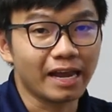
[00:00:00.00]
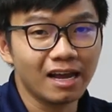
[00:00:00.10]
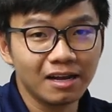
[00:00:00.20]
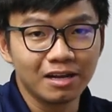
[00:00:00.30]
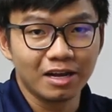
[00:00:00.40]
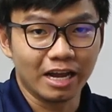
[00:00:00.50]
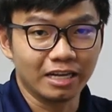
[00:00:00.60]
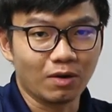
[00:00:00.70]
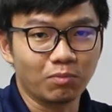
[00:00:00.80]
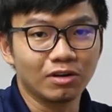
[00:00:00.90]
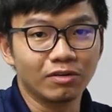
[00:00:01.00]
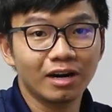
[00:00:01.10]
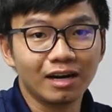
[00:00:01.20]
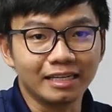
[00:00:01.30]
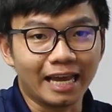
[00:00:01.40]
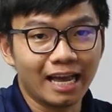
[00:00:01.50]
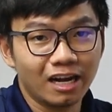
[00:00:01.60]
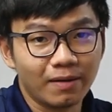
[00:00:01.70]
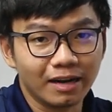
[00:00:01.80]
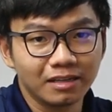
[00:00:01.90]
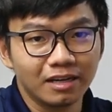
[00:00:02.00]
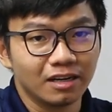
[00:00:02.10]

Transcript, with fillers: này á thì trọng lượng rất là nhẹ ha các bạn